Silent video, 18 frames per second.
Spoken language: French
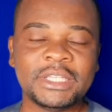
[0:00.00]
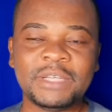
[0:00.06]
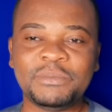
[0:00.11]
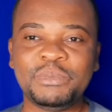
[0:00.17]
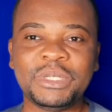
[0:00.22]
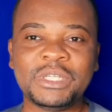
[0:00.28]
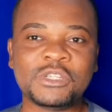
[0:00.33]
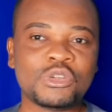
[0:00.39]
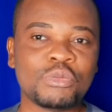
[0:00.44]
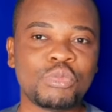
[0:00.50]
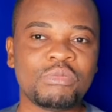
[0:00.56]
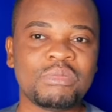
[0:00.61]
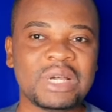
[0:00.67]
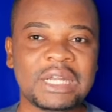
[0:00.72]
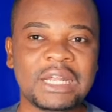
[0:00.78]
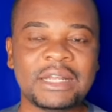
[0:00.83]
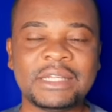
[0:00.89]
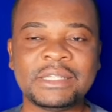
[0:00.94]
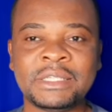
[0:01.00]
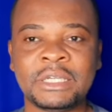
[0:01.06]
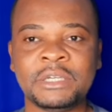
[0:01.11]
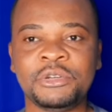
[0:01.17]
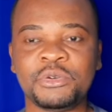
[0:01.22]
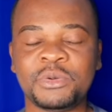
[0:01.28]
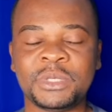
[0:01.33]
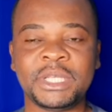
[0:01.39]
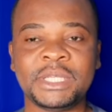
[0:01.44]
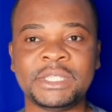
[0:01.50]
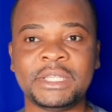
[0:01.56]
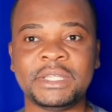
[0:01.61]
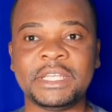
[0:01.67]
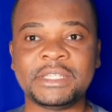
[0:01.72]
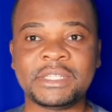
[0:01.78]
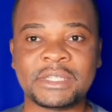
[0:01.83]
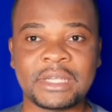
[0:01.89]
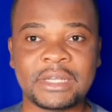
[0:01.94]
Depuis ce moment-là, l'insécurité
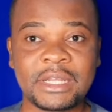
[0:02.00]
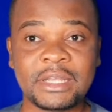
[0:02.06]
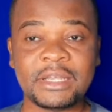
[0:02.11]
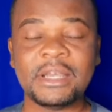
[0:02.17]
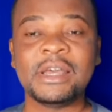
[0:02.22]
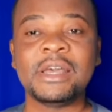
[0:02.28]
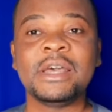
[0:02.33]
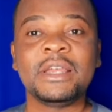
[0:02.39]
s'est installée